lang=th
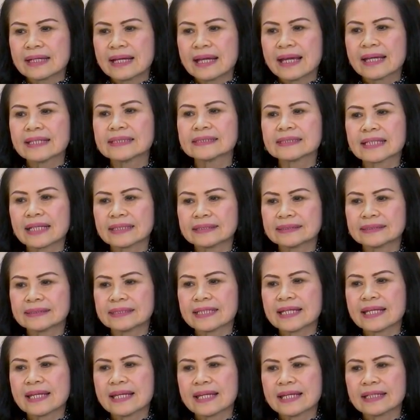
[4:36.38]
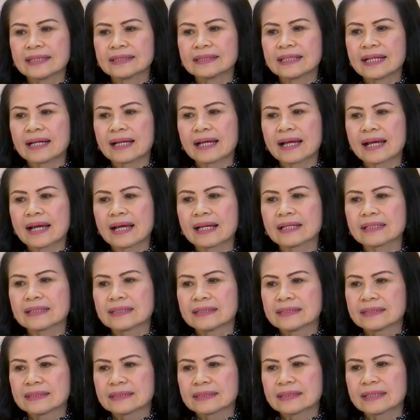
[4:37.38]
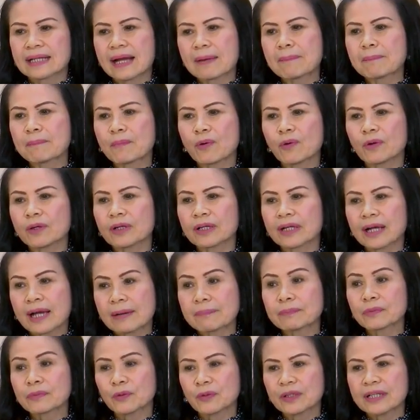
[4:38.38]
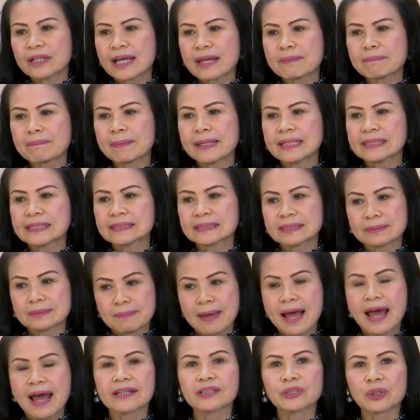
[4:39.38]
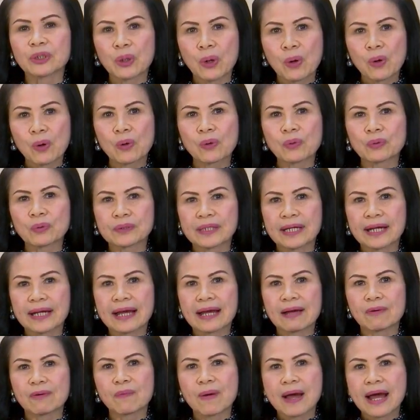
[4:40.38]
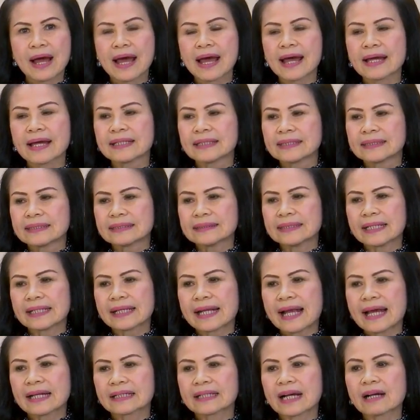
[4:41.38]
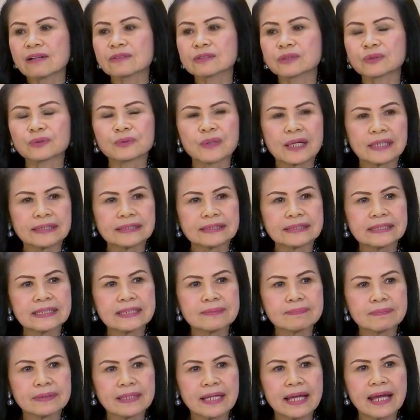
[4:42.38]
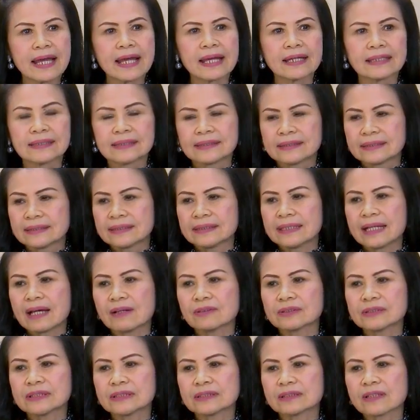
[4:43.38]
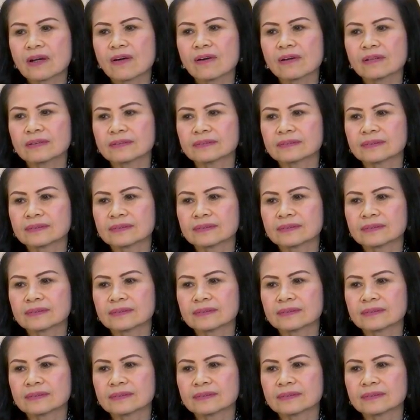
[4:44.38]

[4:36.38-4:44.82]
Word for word: ให้ชัดเจนนะคะกำหนดกำหนดให้เป็นสมาร์ทโกนะคะว่าในการเข้าสู่อาชีพเนี้ยเราจะต้อง